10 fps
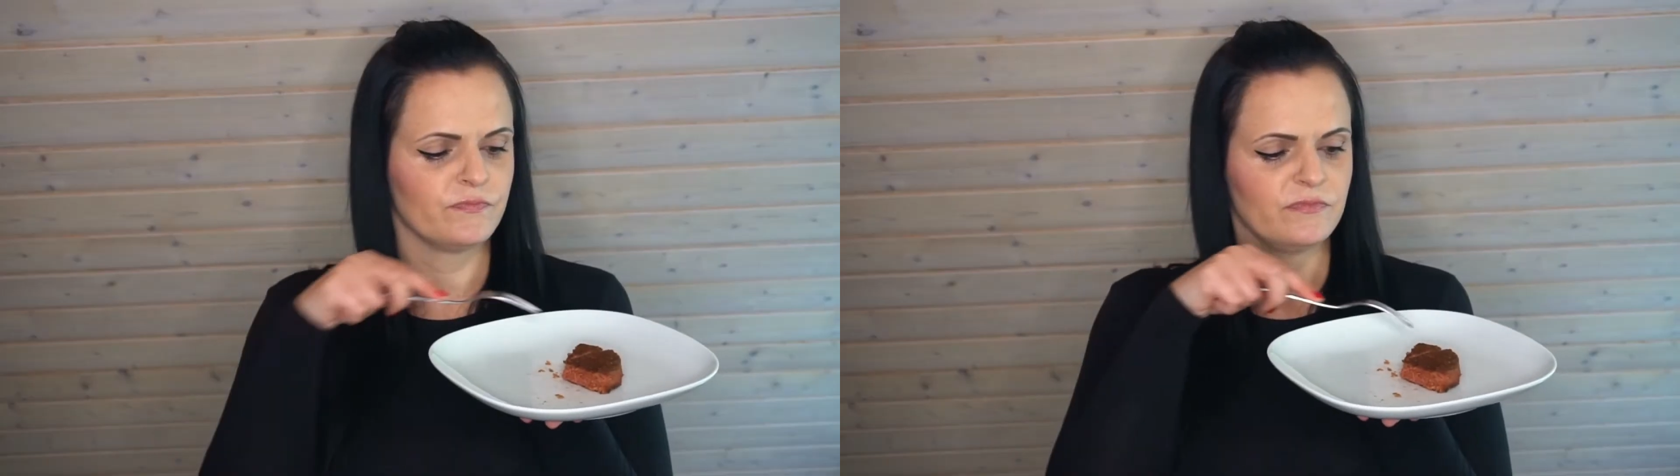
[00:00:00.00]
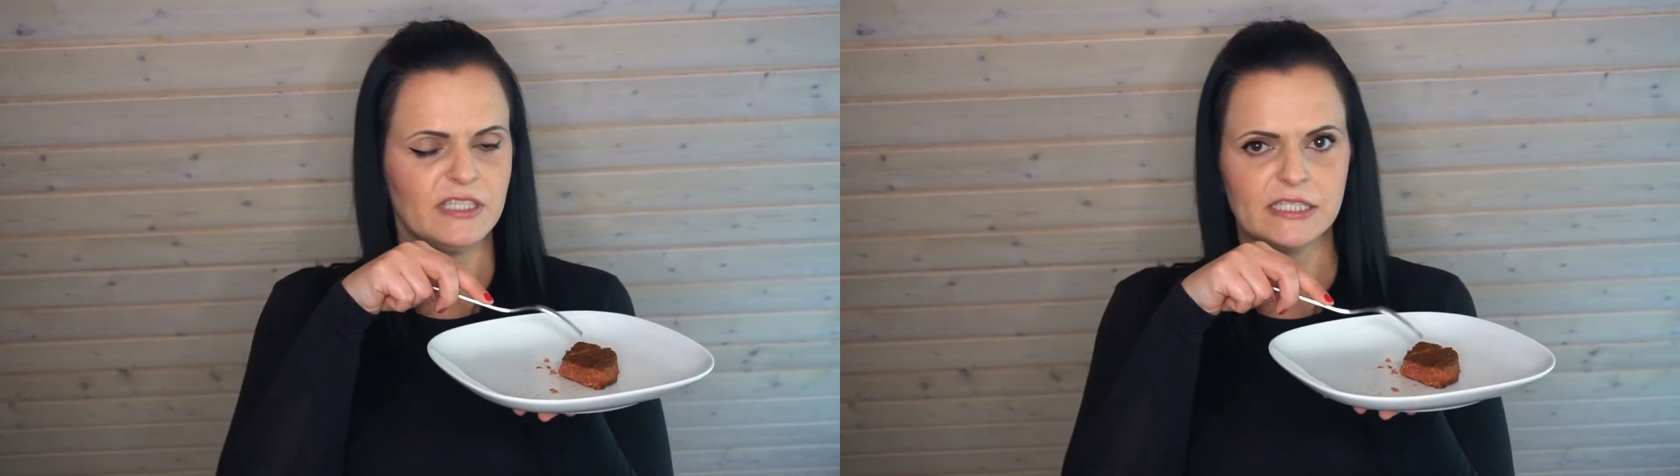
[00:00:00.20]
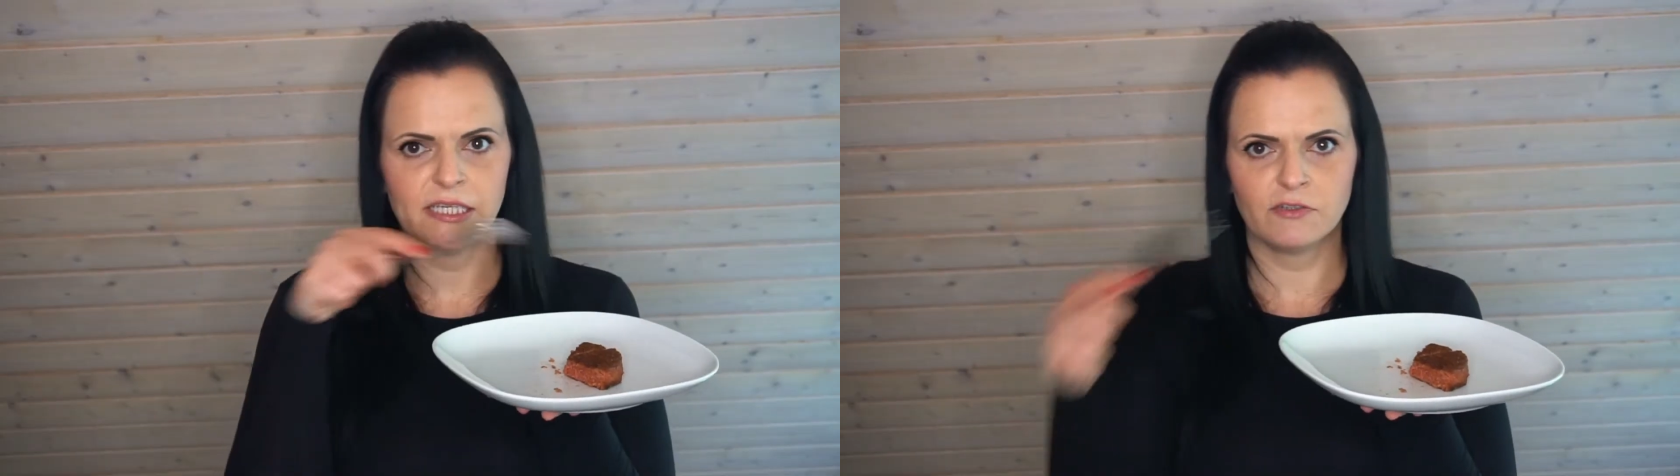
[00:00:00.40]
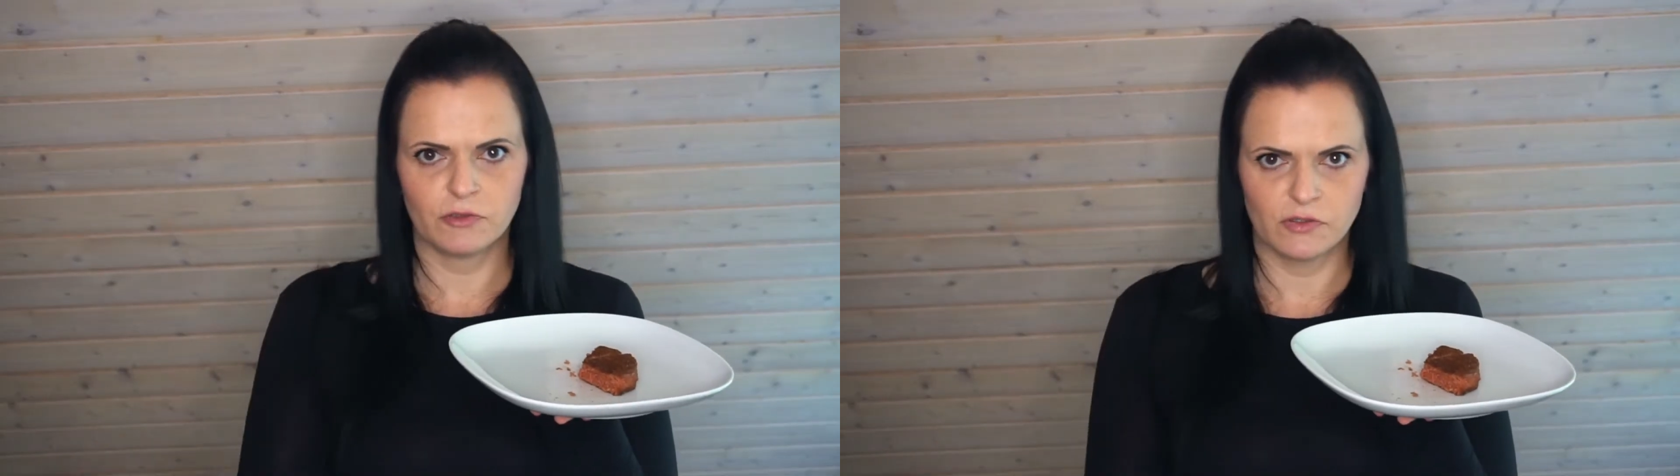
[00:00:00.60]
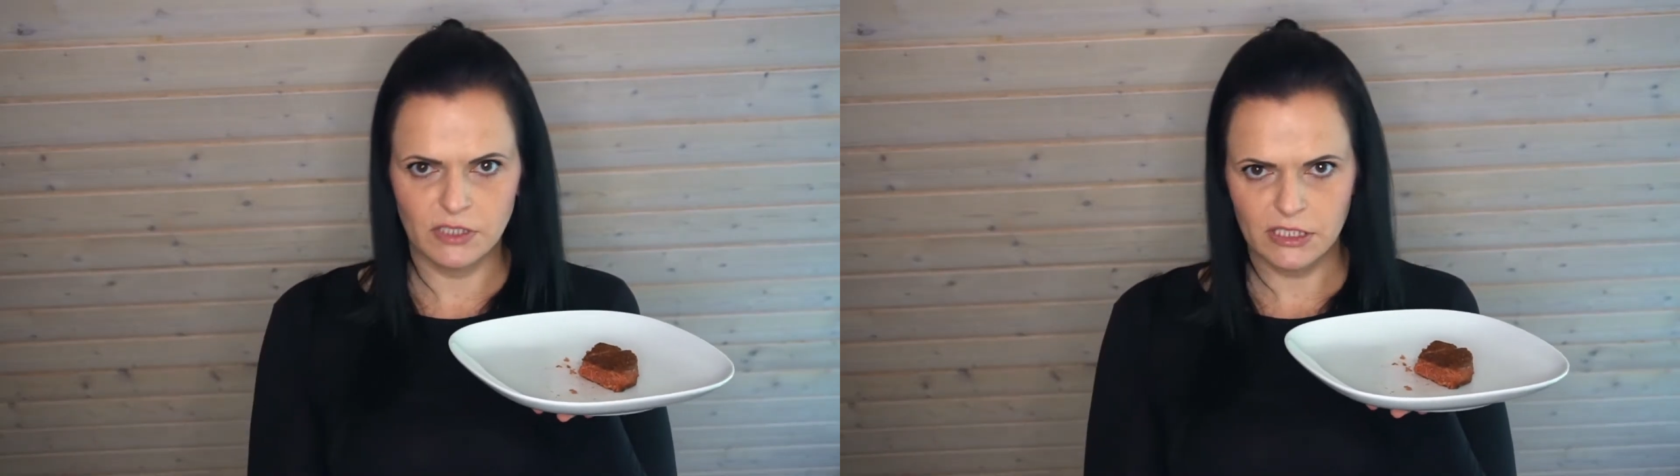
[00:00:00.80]
Wie ihr seht,
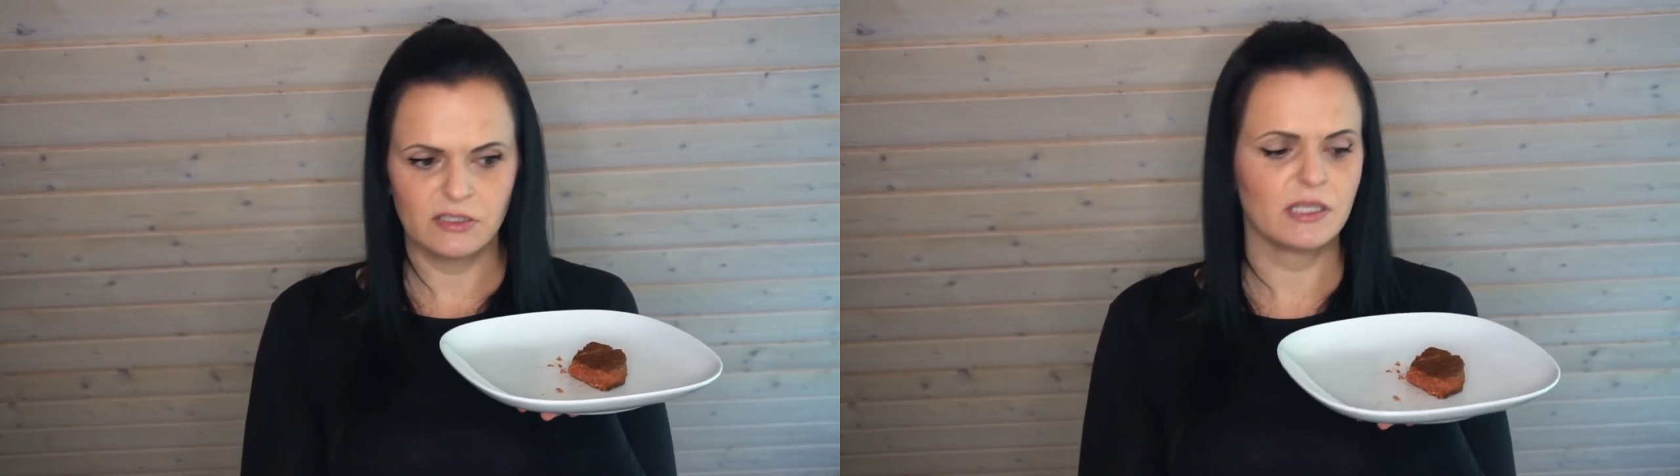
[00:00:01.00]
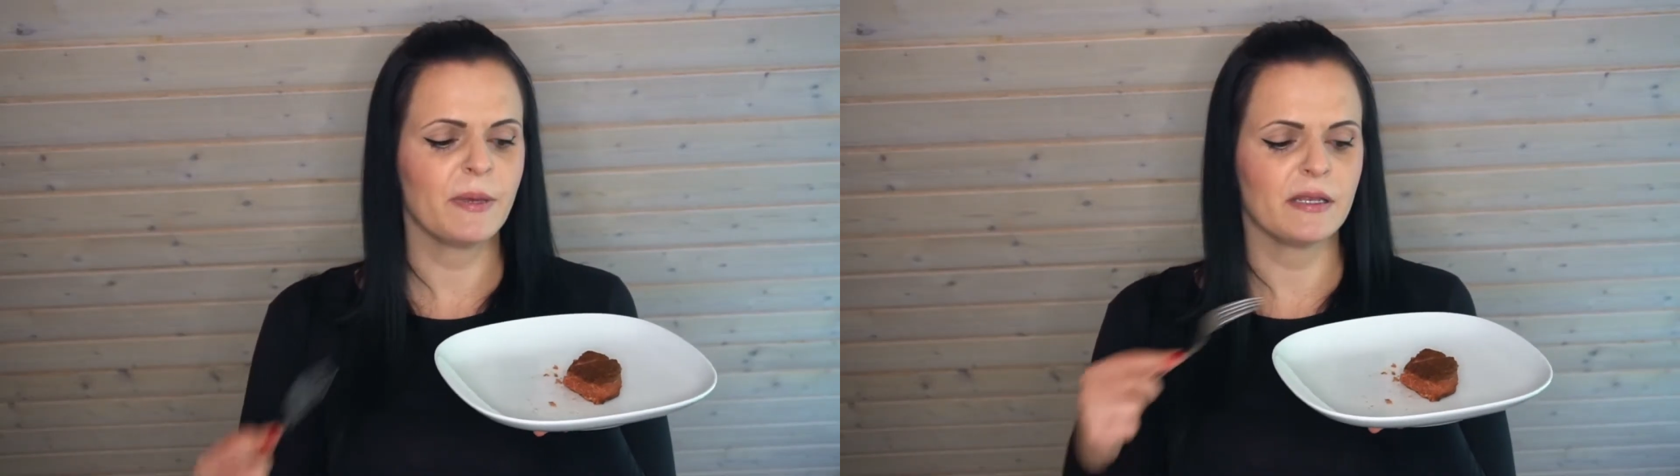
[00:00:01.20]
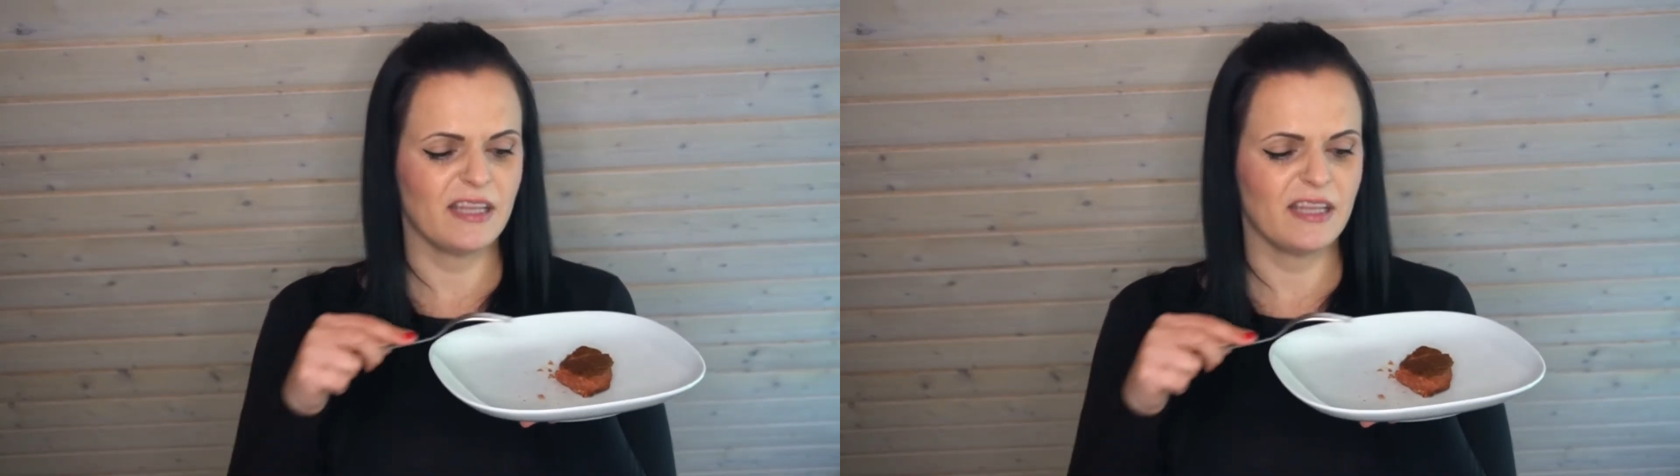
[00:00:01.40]
funktioniert es nicht mehr,